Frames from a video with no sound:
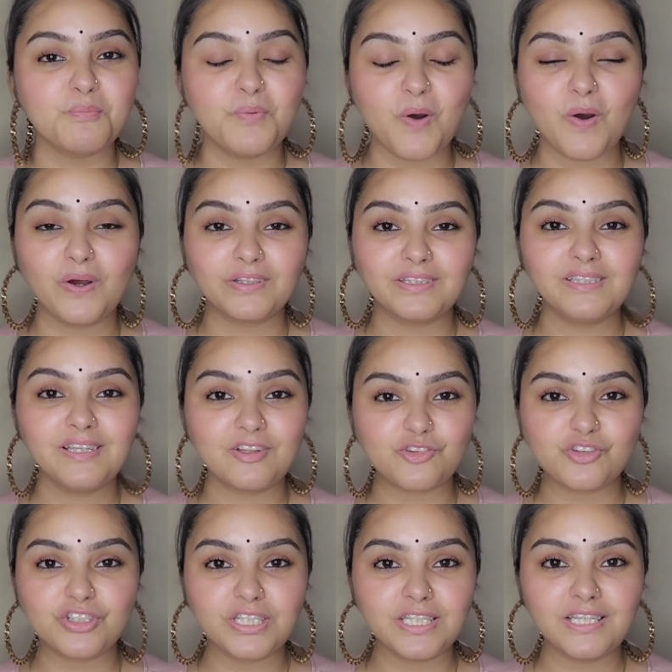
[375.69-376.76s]
बहुत ही
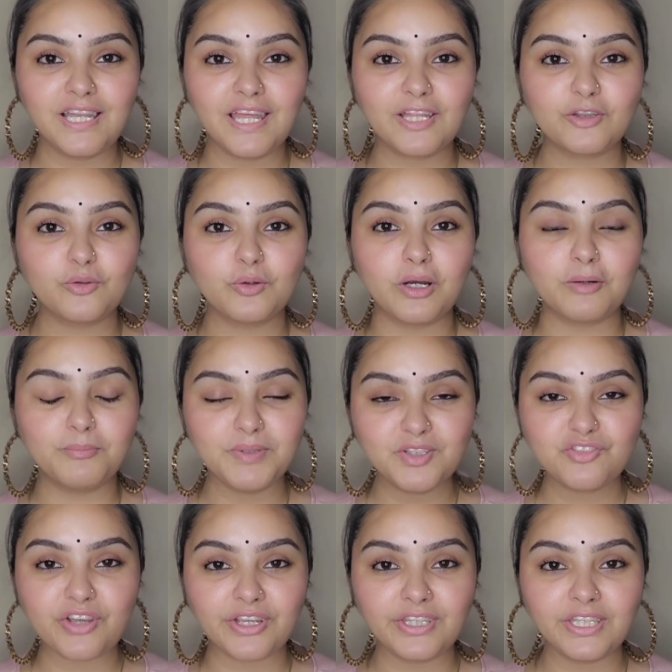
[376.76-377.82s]
अच्छी डील है तो अभी
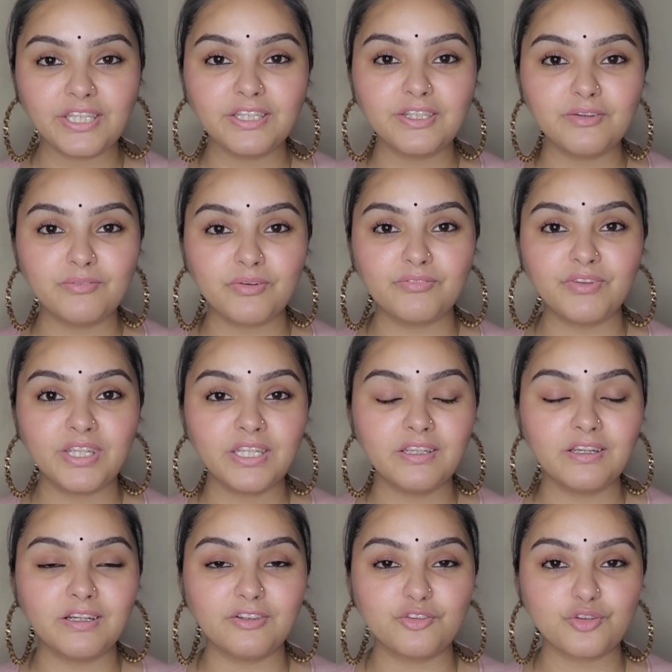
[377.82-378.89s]
जाइए गिव अवे
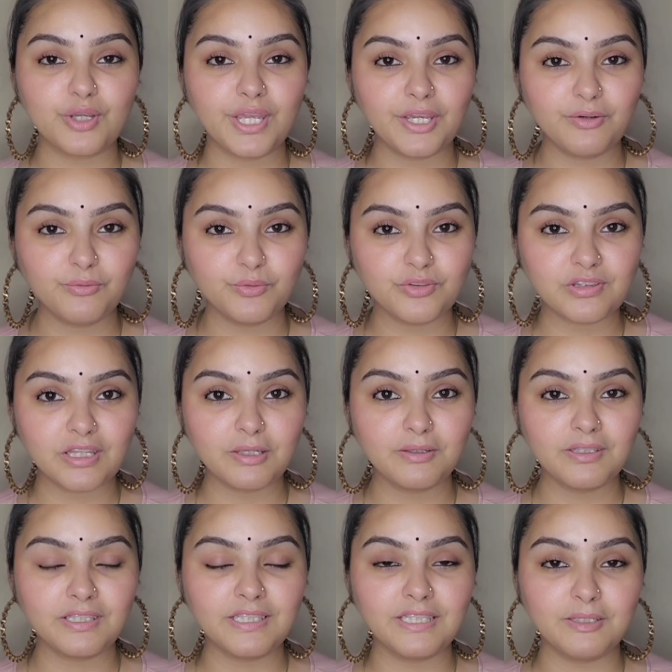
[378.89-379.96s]
जो है उसके
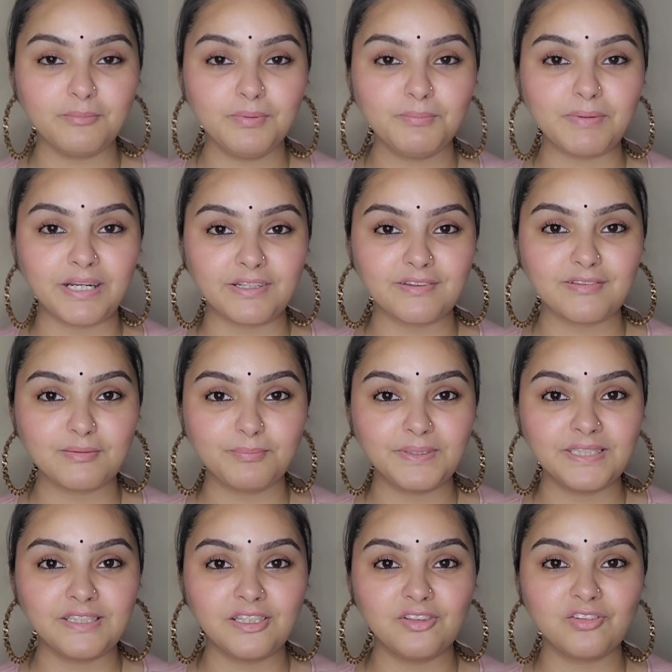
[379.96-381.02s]
लिए भी
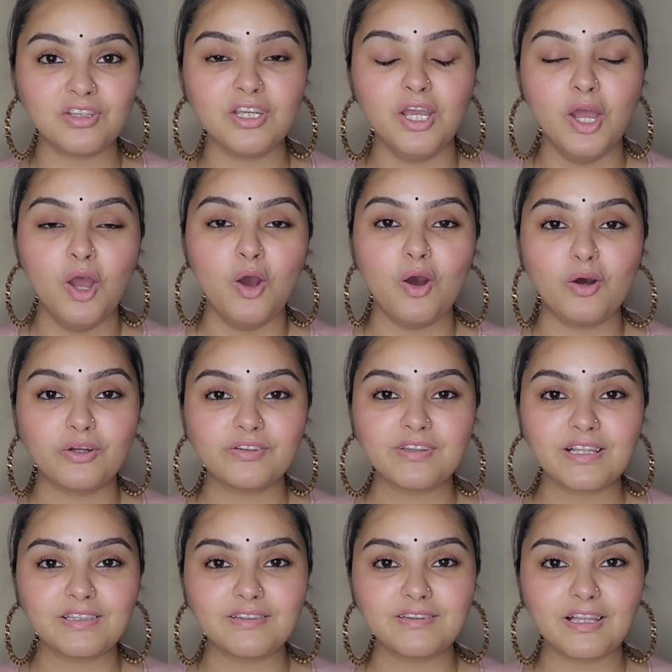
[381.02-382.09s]
पार्टिसिपेट कीजिए और
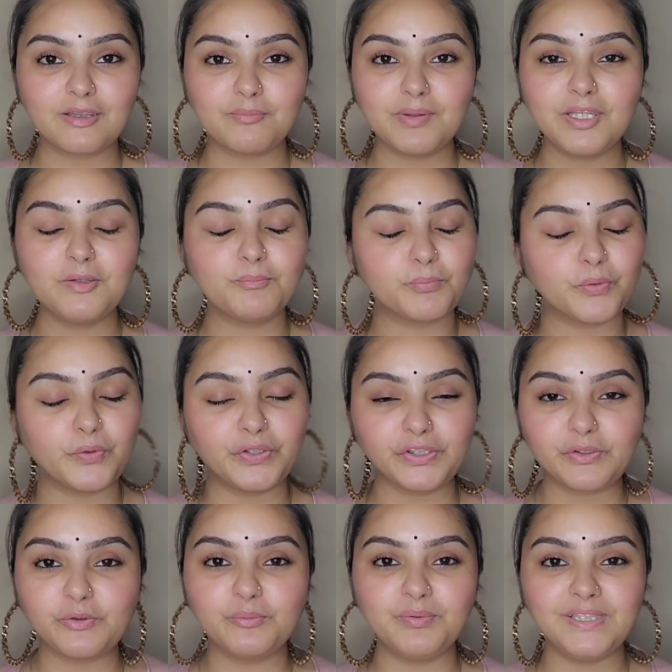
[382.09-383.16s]
साथ ही साथ में इन
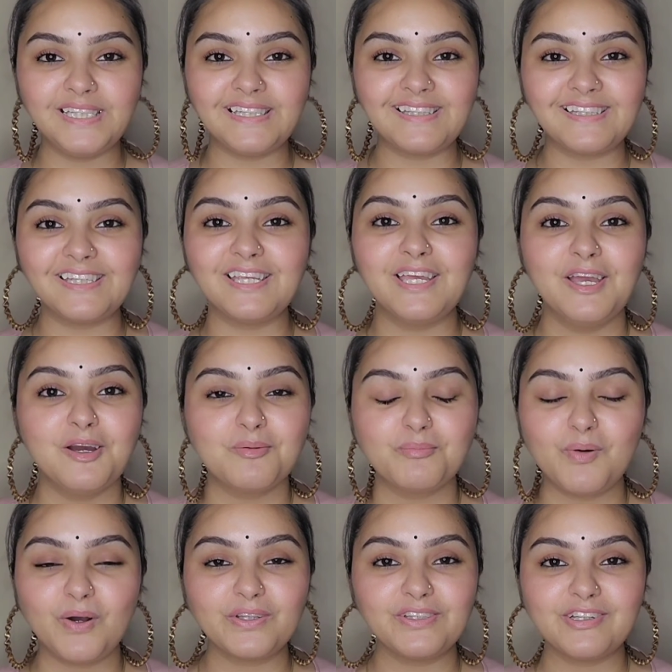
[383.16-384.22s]
प्रोडक्ट को भी देखिए
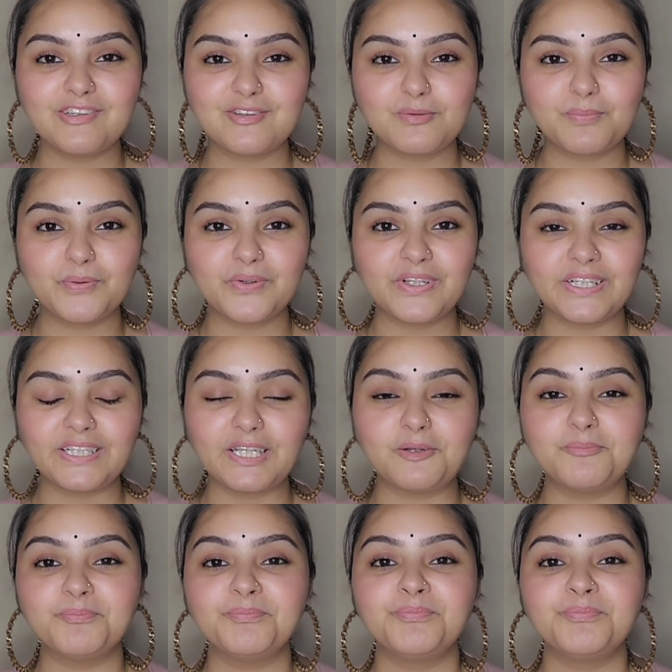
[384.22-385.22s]
बहुत ही अच्छे प्रोडक्ट हैं